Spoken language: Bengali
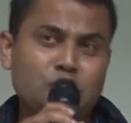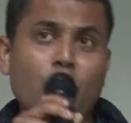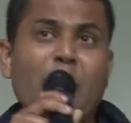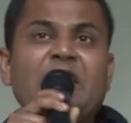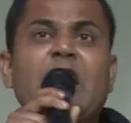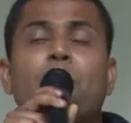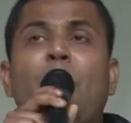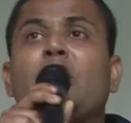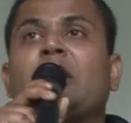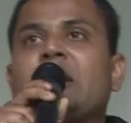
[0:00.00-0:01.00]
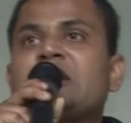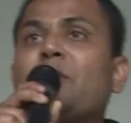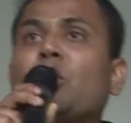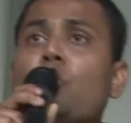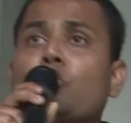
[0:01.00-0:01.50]
তোমাদের পক্ষে
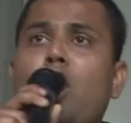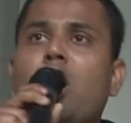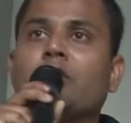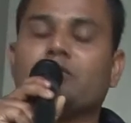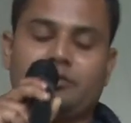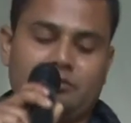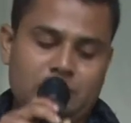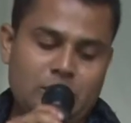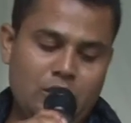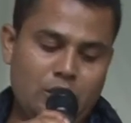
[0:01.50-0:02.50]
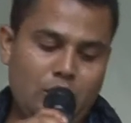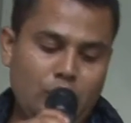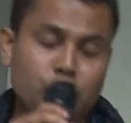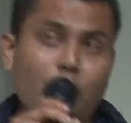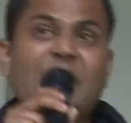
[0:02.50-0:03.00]
যাবে কুকুর
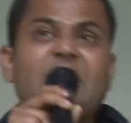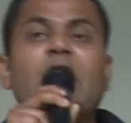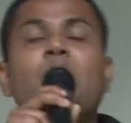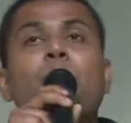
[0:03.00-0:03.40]
তোমাদের